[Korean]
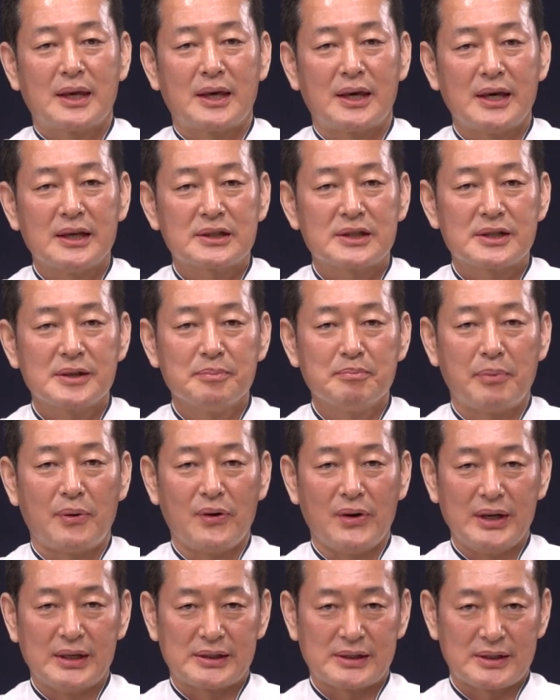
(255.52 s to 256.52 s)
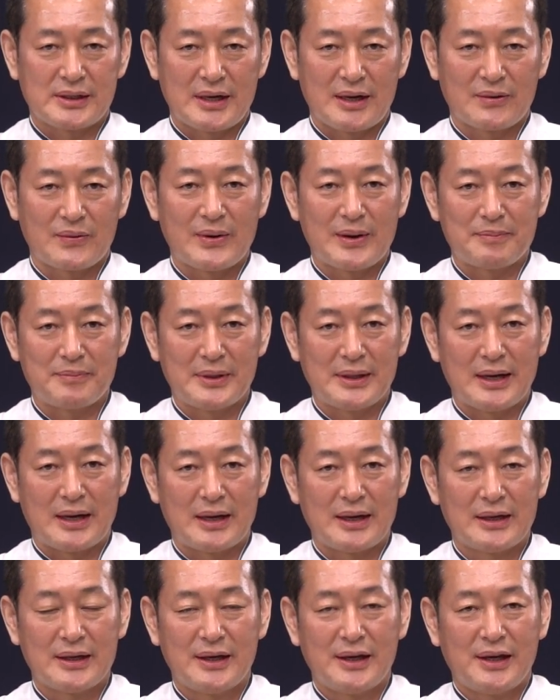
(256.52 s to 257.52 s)
kitchen police라고
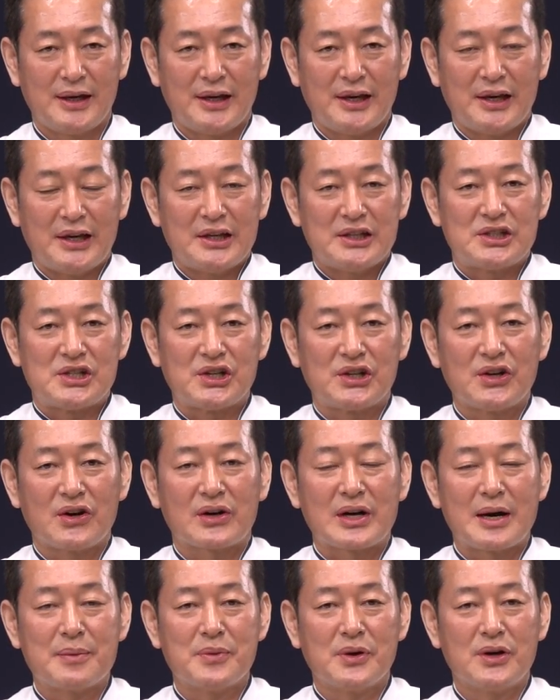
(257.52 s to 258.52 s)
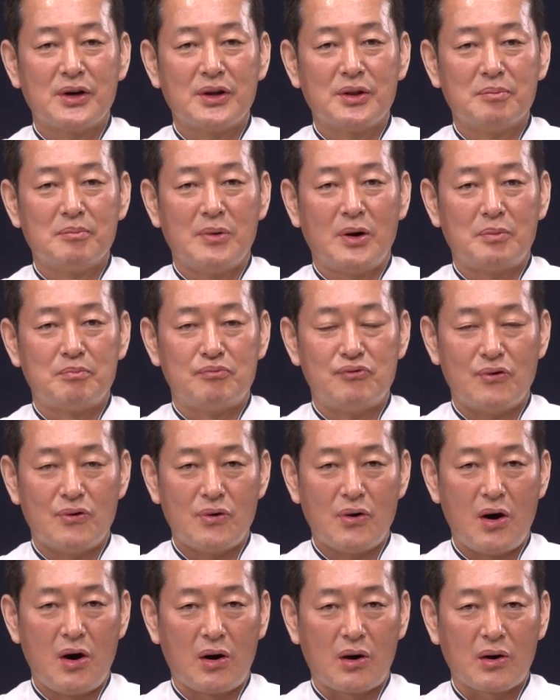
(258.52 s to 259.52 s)
합니다. 직역하면 뭐
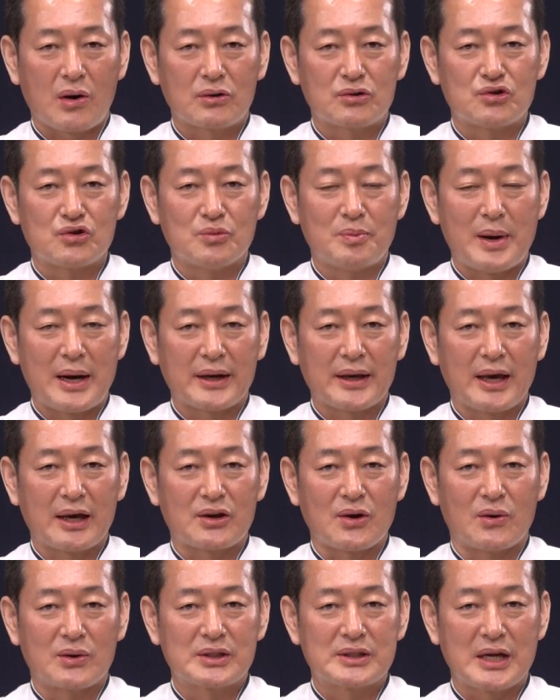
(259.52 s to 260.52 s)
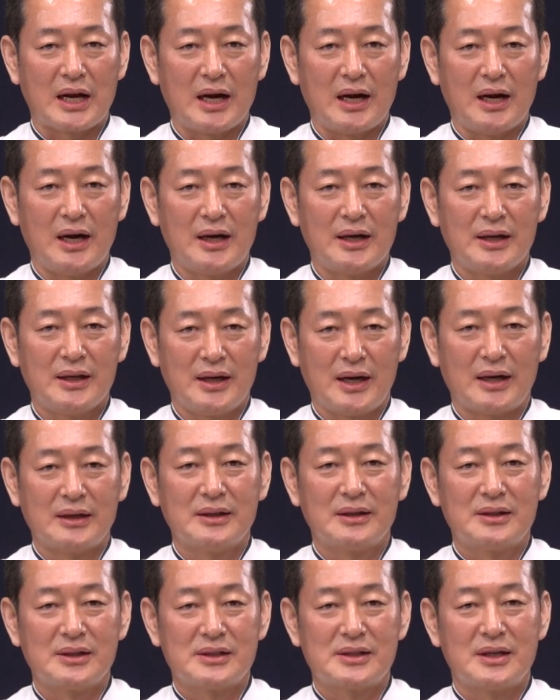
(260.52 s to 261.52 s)
부엌, 주방의
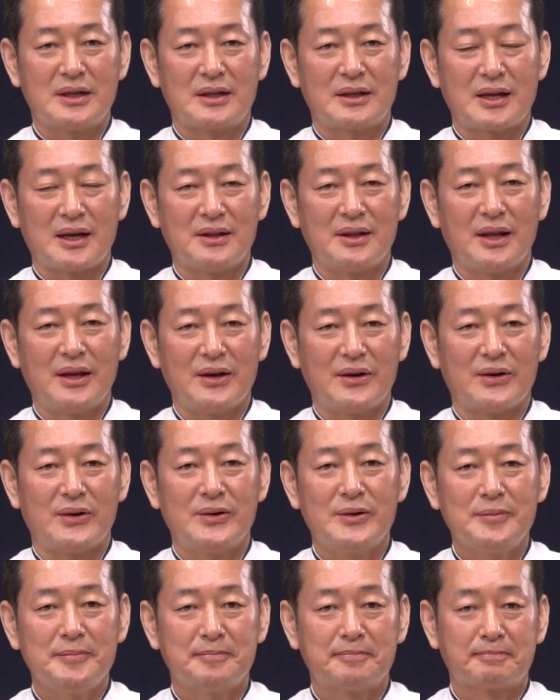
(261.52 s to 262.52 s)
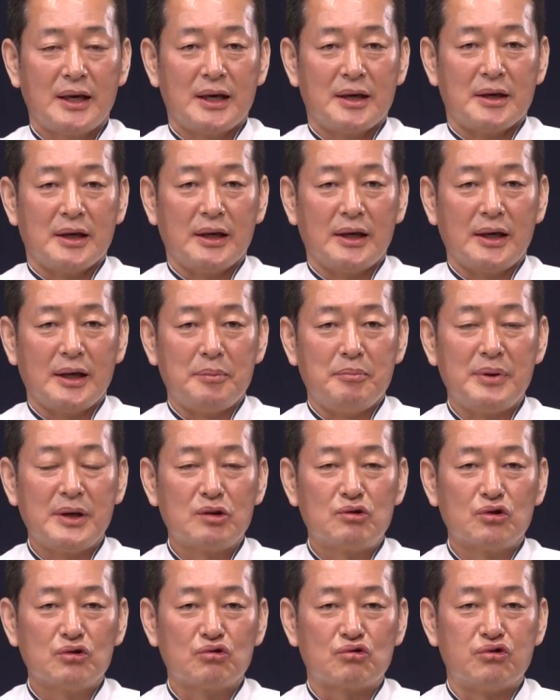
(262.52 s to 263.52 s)
경찰이라는 뜻일 텐데요. 이
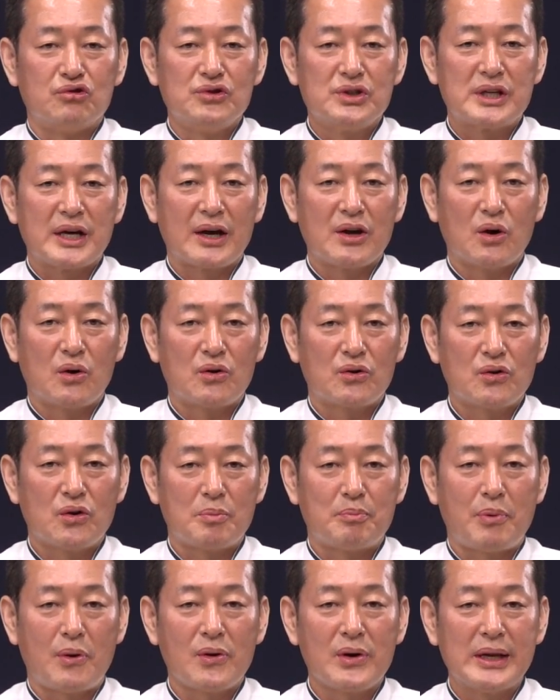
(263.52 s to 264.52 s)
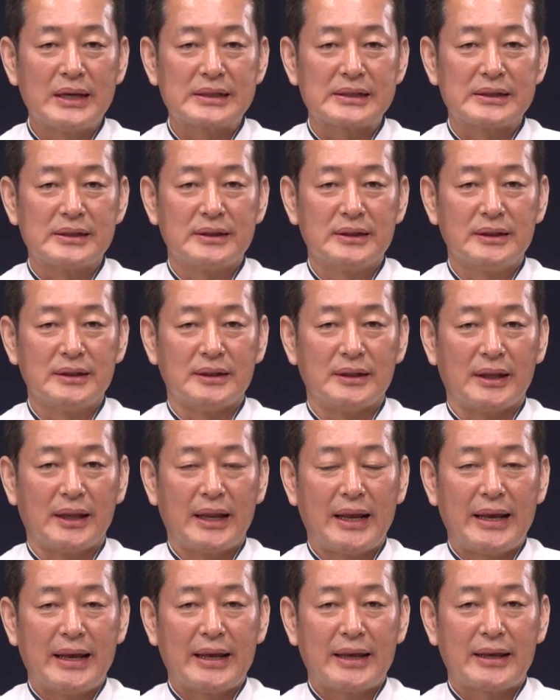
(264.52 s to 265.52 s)
미군 군사용으로 폴리스는
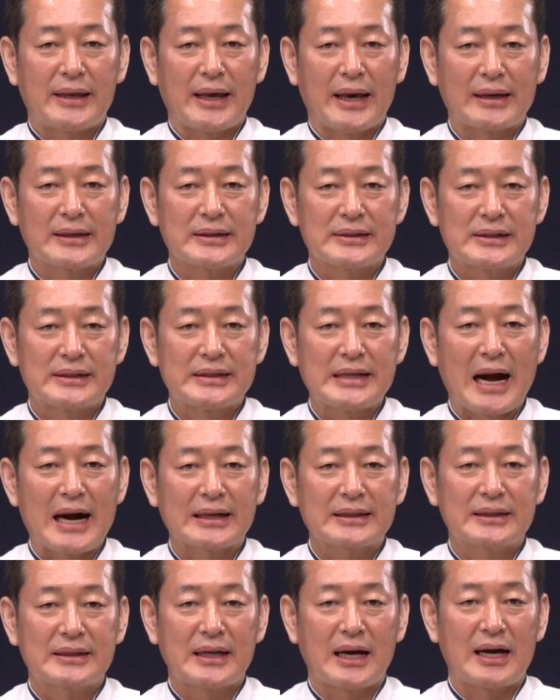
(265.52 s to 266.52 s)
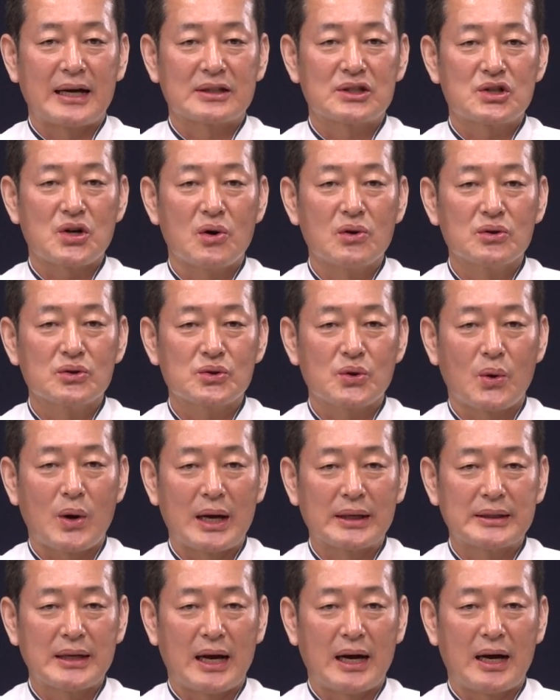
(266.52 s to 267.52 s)
깨끗이 닦다,
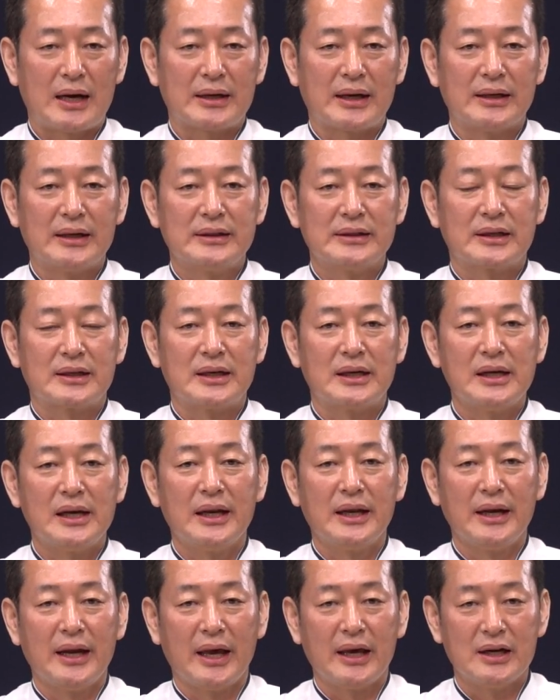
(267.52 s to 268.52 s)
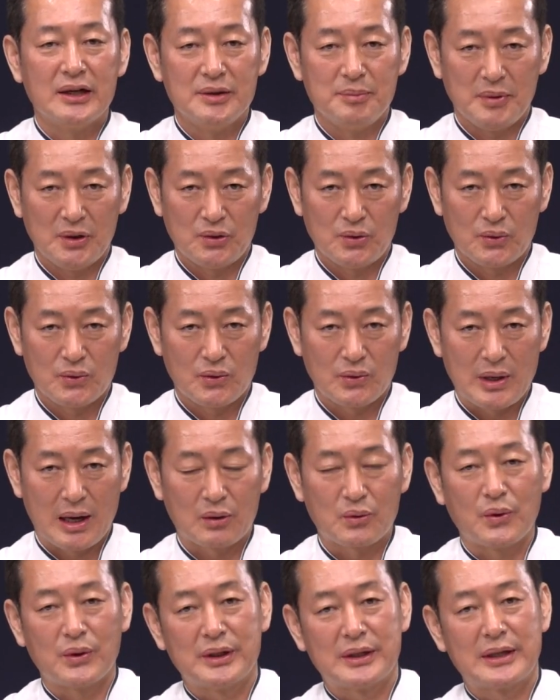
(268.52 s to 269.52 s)
청소하다라는 클린의 의미도 갖고